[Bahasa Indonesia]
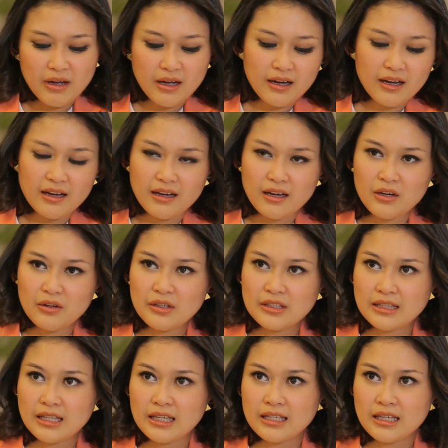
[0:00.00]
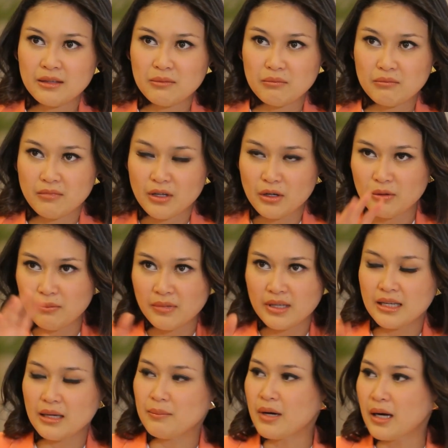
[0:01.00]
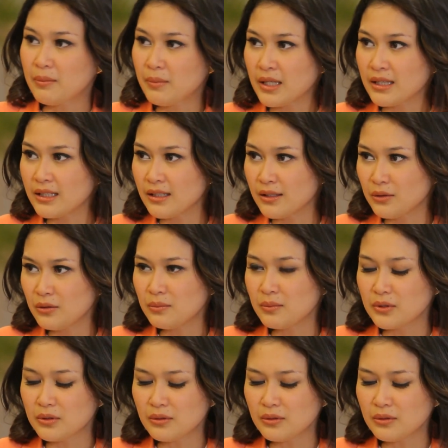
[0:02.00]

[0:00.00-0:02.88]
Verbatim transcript: Pak, kalau kita lihat, kalau media mengamati itu